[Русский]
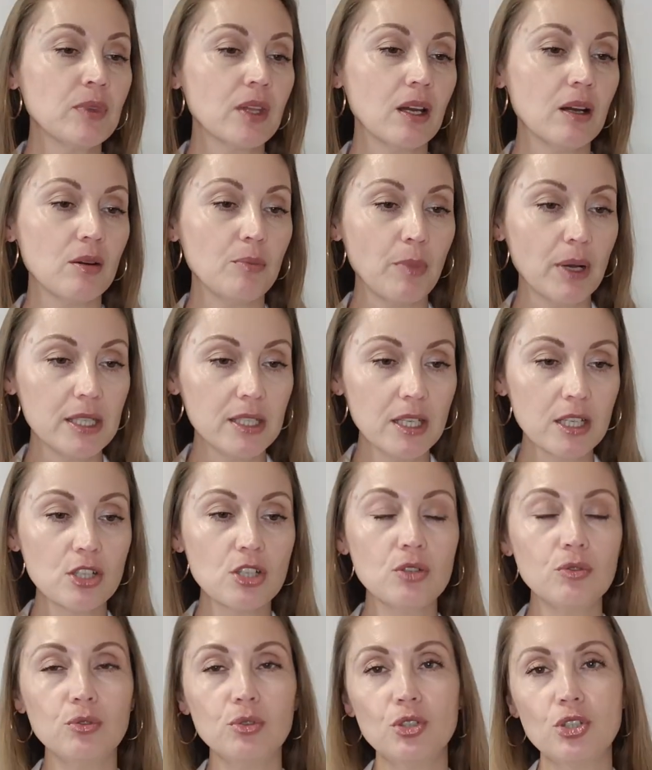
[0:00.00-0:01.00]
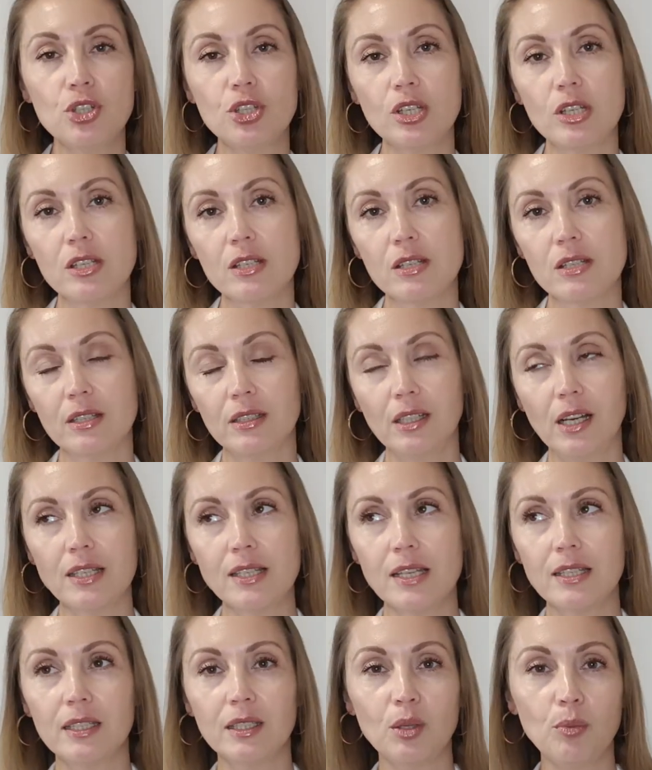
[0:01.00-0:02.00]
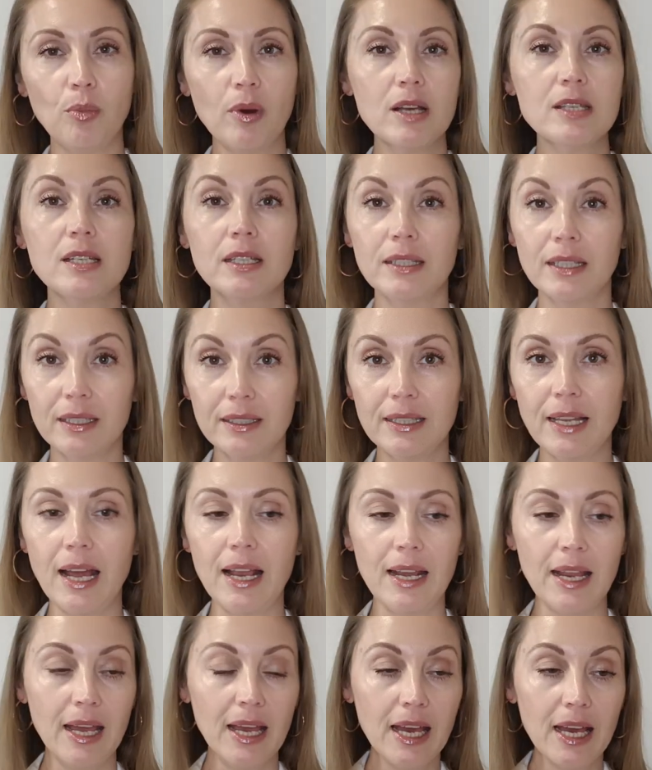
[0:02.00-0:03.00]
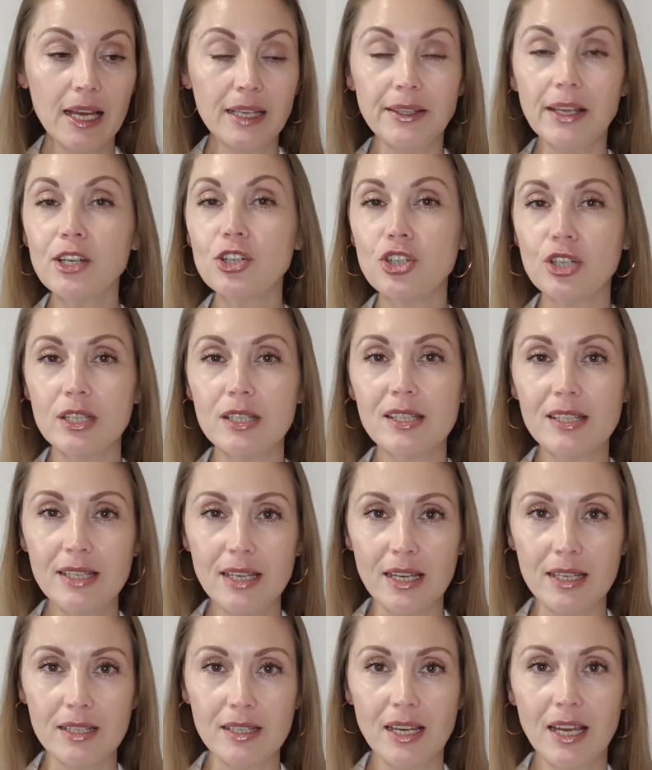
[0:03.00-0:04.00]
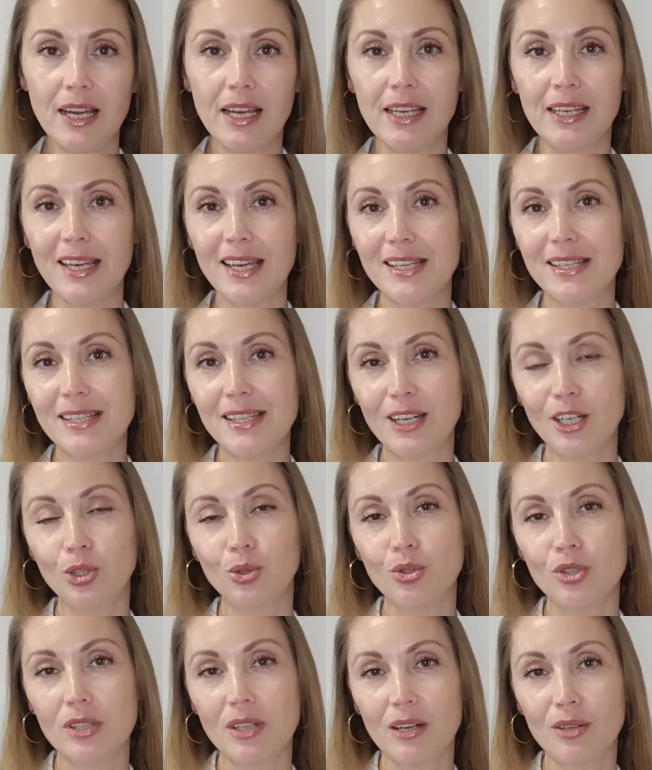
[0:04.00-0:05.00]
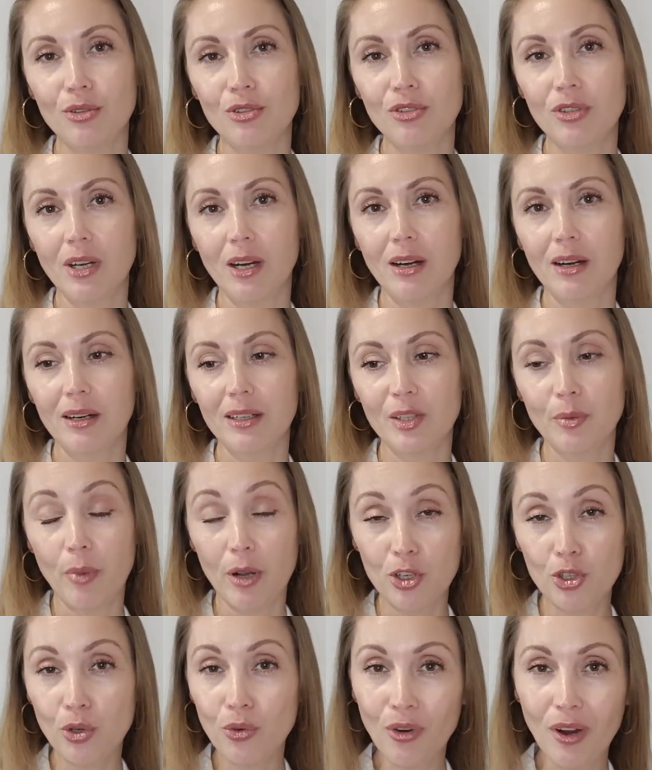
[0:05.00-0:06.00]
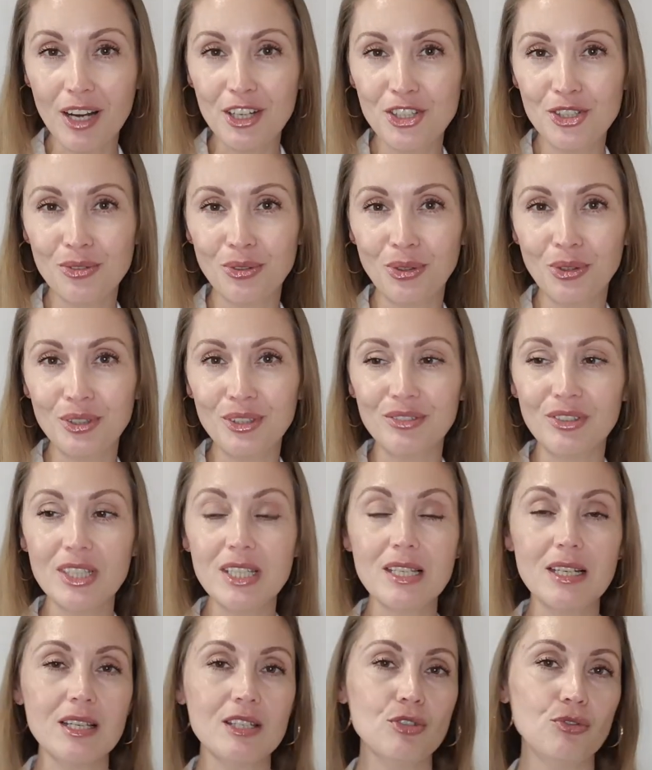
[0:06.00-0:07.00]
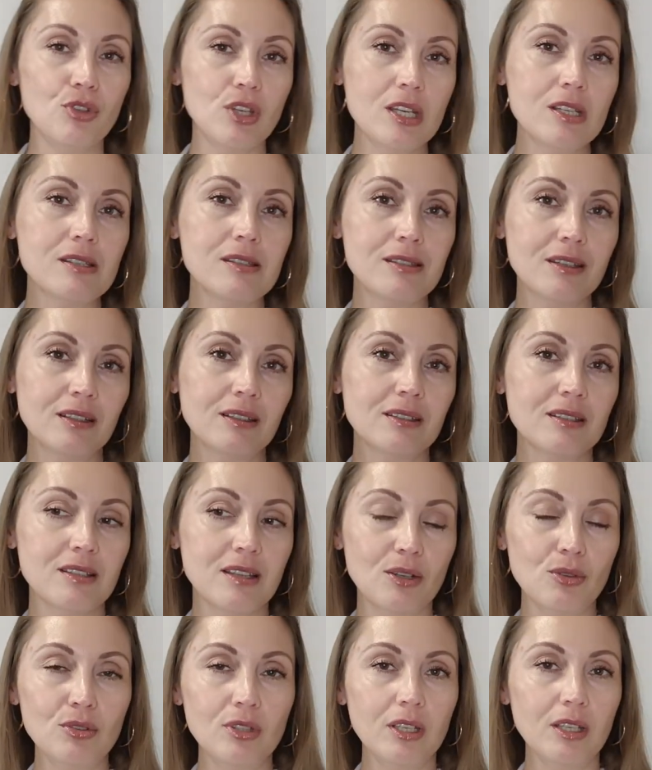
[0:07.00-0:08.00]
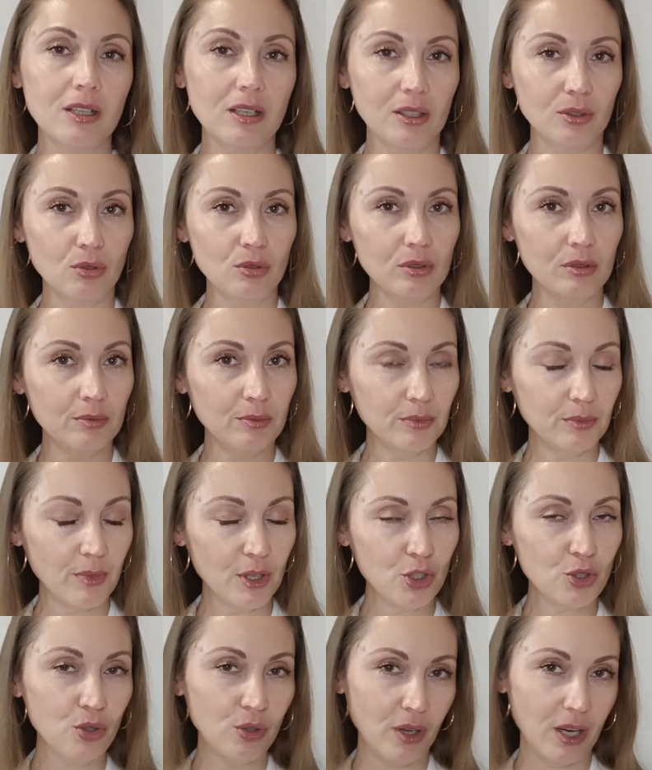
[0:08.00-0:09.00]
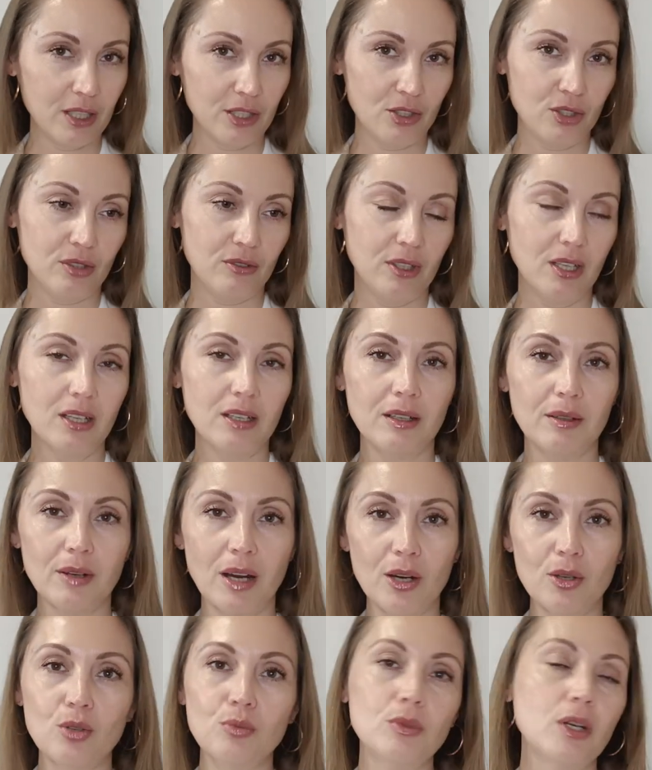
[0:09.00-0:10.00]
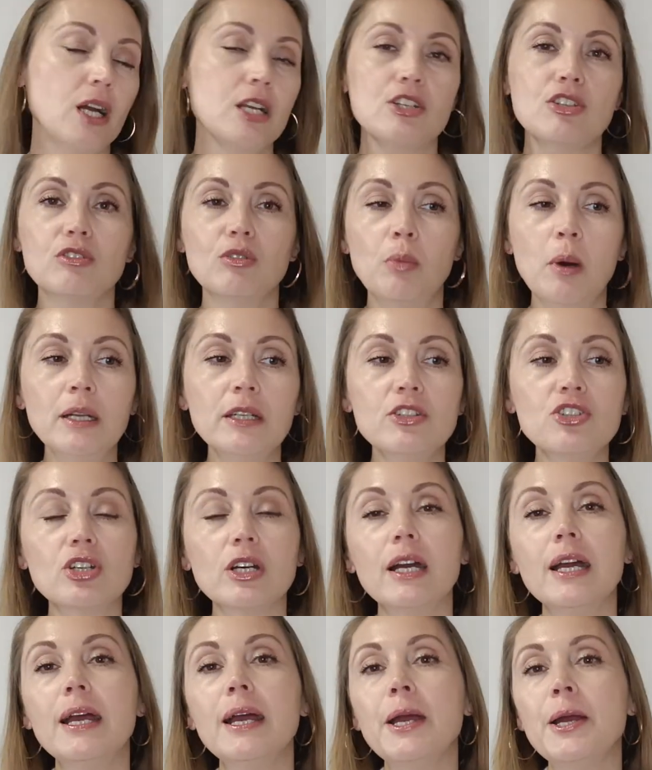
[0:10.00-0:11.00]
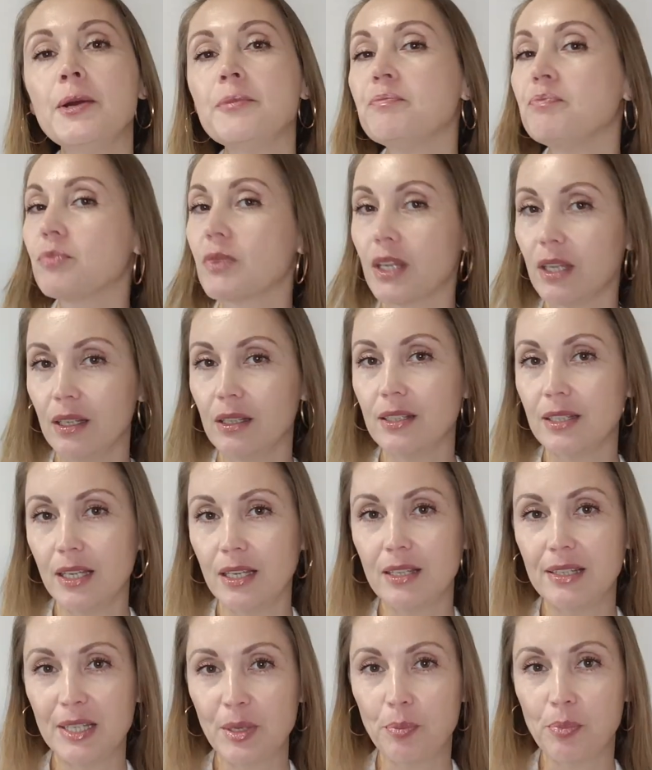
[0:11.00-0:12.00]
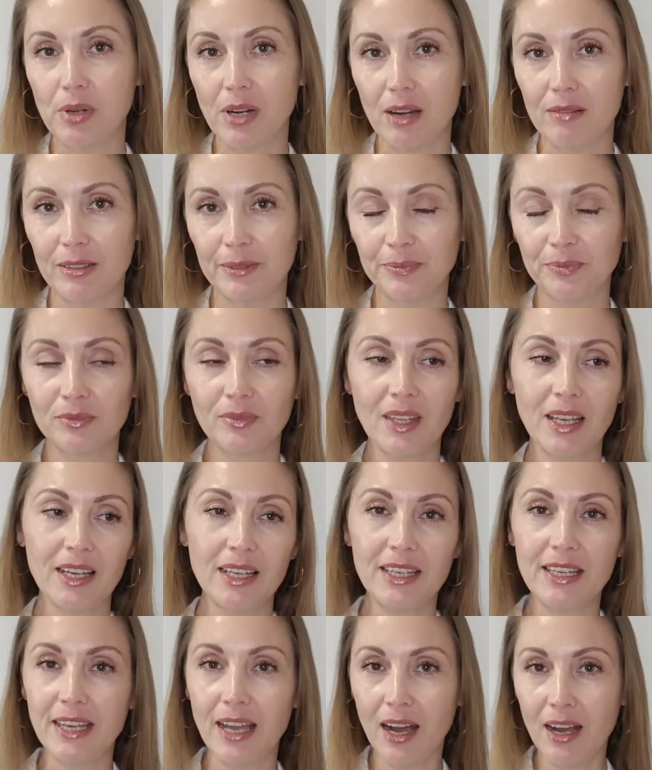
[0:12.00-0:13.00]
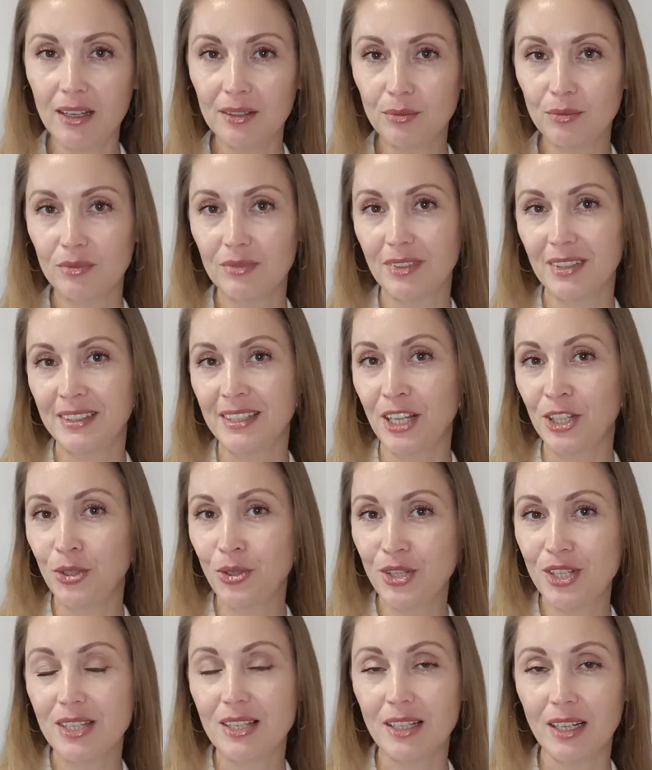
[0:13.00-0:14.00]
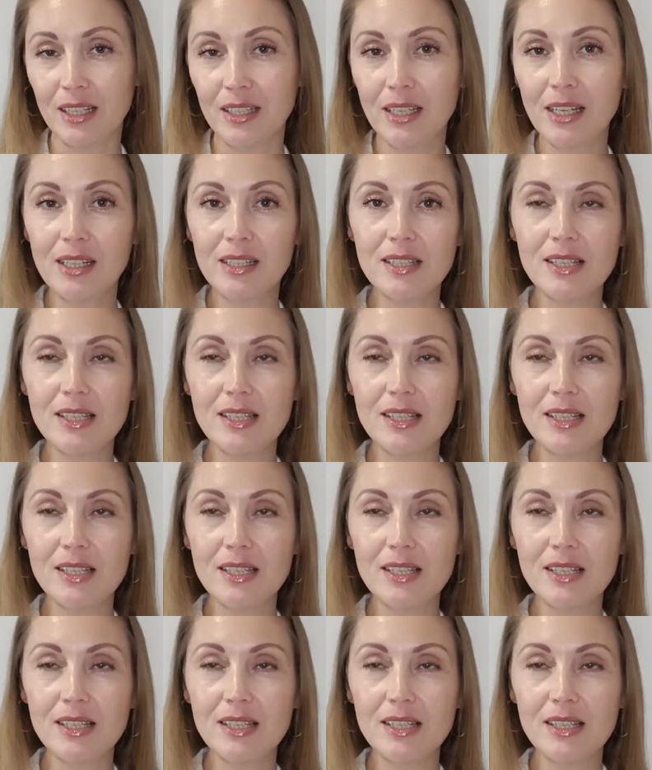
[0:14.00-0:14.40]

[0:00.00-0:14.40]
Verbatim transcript: а, поддерживающие, с доказательной базой и так далее. Также и здесь есть те, кто сторонник а, небольшого количества ходовых средств, есть те э, сторонники, которые большое количество, да, огромное количество баночек, и те, и те правы. Я на той стороне,